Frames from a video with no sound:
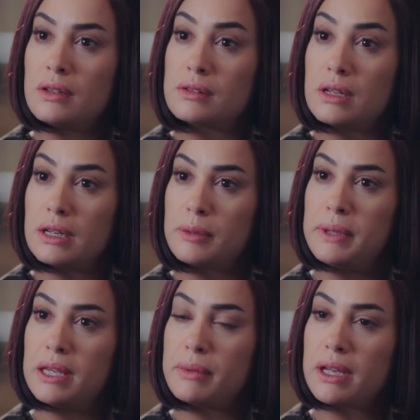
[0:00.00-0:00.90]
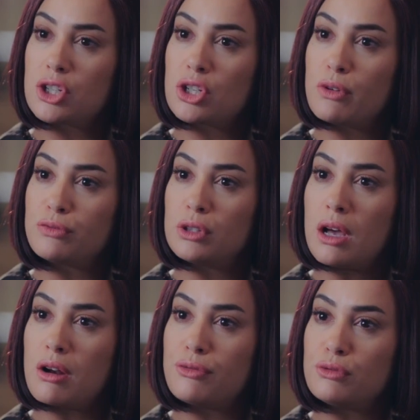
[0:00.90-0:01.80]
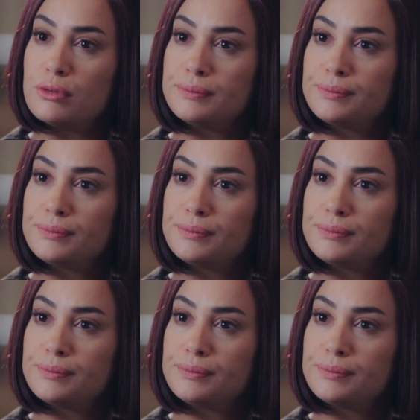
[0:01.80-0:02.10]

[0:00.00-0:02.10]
سر كبير ما كانش المفروض اعرفه